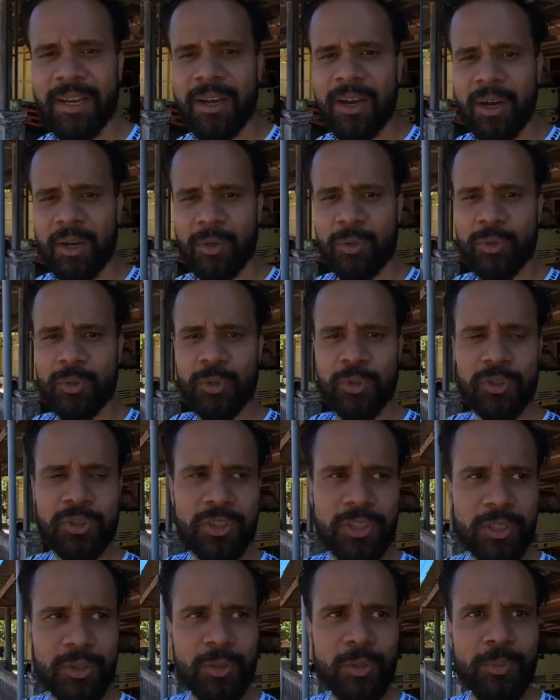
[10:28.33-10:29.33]
है और कुछ
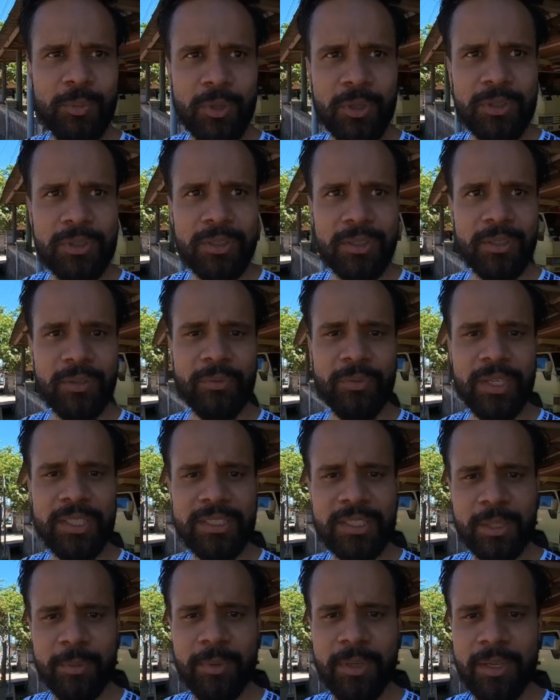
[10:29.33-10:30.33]
कुछ ट्रक तो बहुत
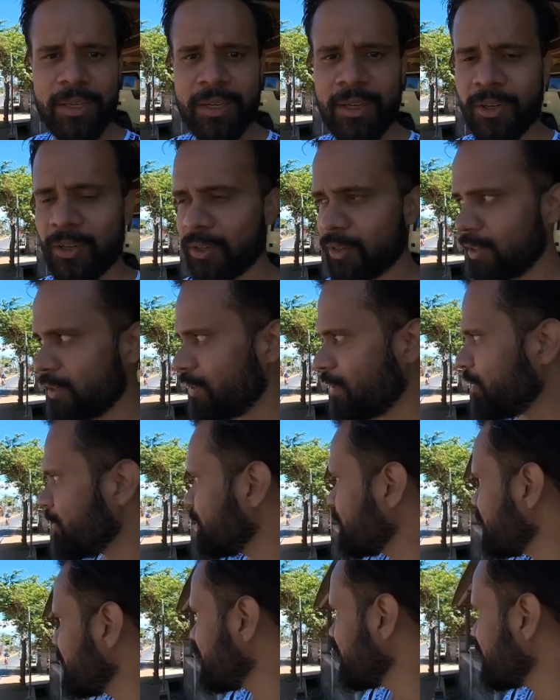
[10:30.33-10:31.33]
फैंसीबल uh, और
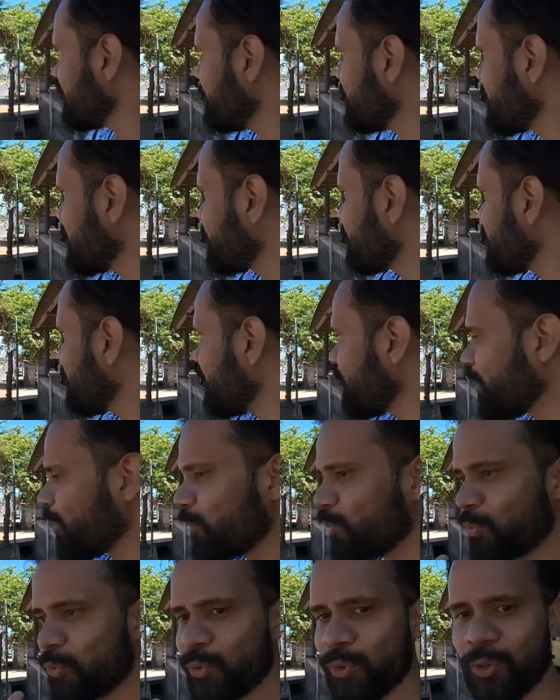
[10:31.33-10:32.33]
uh, मतलब
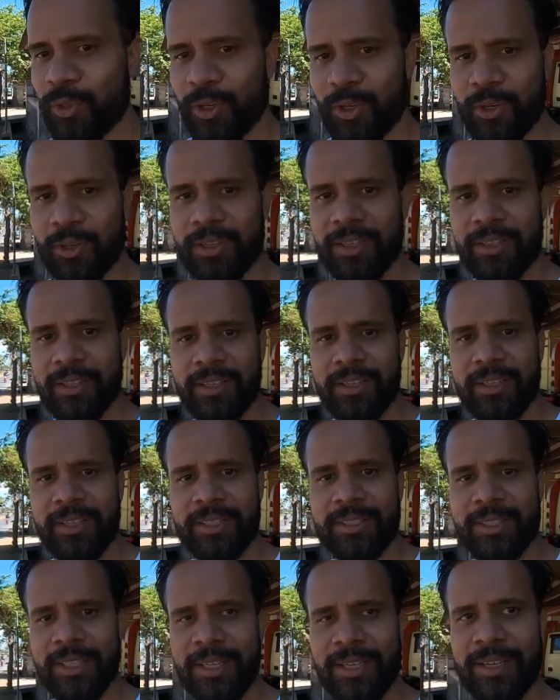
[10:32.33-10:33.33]
कलरफुल और ये
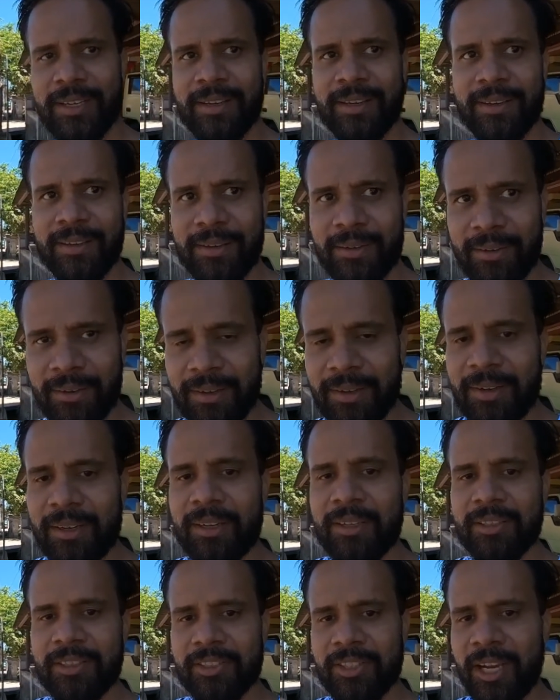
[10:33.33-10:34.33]
तरीके से
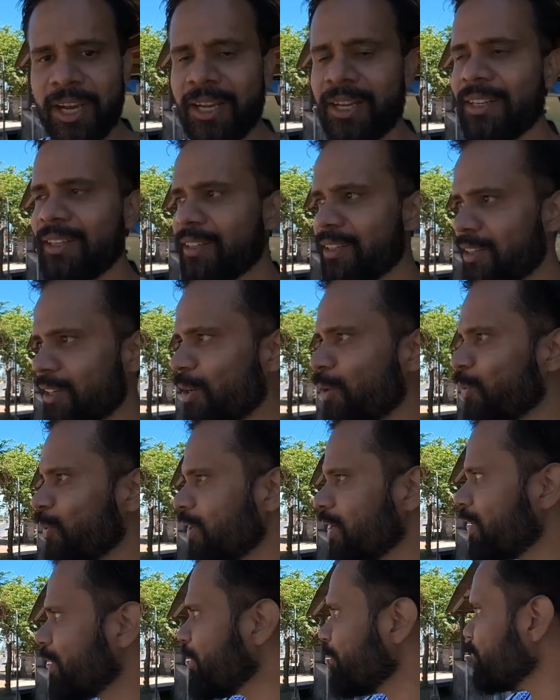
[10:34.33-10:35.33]
स्टाइलिंग किया
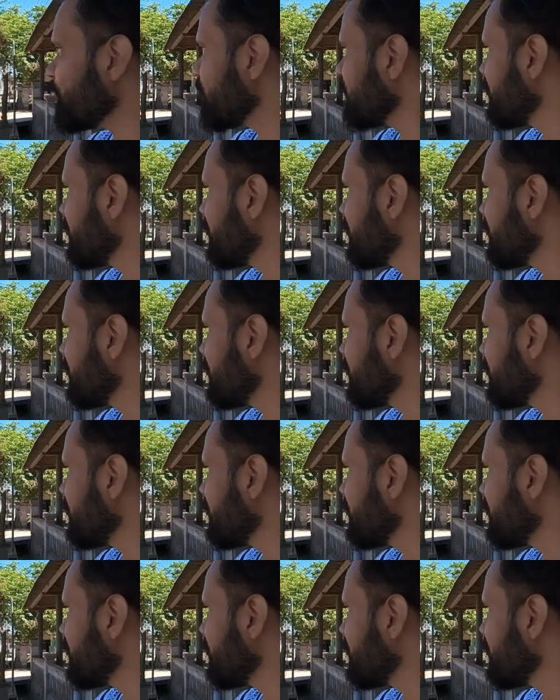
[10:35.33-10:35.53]
हुआ है ना